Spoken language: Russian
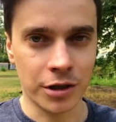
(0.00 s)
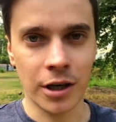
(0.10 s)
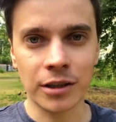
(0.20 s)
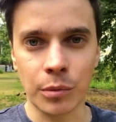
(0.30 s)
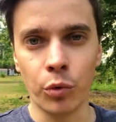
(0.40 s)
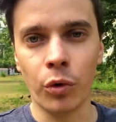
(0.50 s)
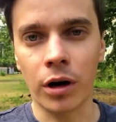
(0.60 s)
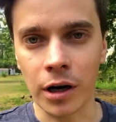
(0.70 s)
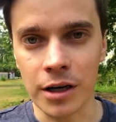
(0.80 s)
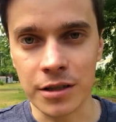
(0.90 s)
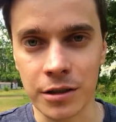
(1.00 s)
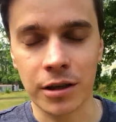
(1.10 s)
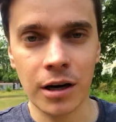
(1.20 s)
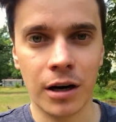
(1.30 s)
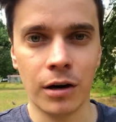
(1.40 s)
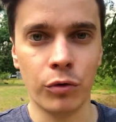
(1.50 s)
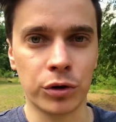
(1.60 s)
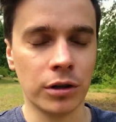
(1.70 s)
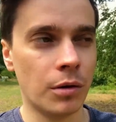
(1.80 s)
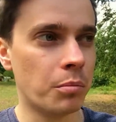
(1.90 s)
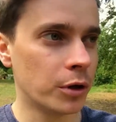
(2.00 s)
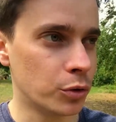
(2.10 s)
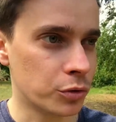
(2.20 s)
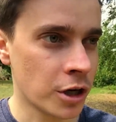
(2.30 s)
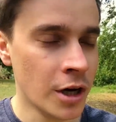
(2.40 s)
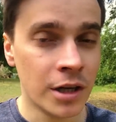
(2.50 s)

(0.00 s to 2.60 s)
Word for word: Не как там украсть, не как кого-то обмануть,